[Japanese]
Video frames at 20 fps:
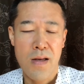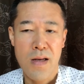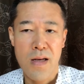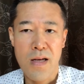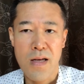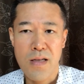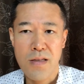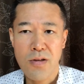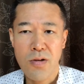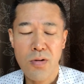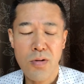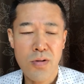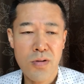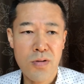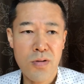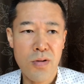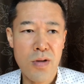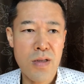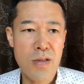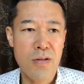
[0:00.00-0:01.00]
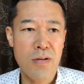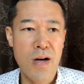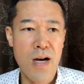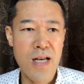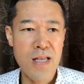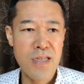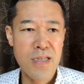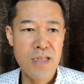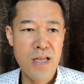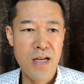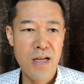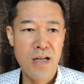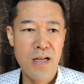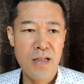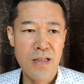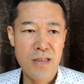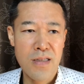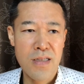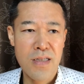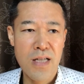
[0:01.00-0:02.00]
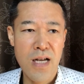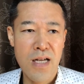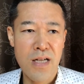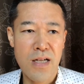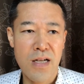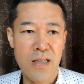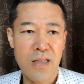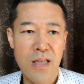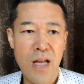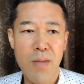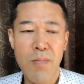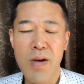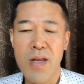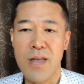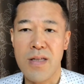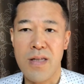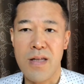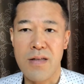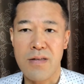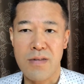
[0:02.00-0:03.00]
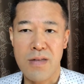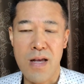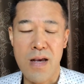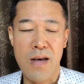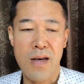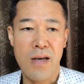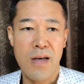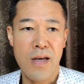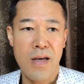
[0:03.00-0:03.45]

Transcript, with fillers: えそのストレスを発散したいがためにですね、